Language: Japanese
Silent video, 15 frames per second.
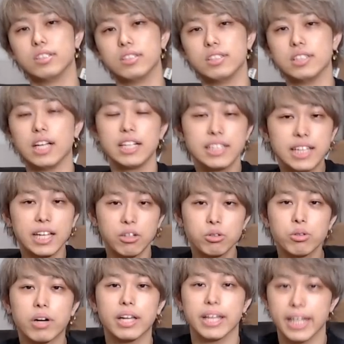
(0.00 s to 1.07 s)
やりたいこ
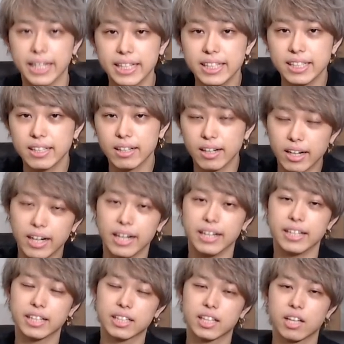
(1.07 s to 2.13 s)
とがない、はい、
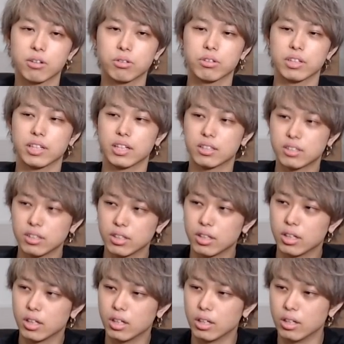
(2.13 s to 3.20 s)
やりたいことがな
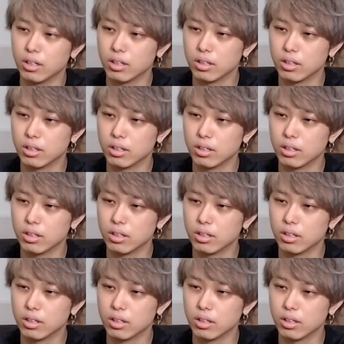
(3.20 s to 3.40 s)
く、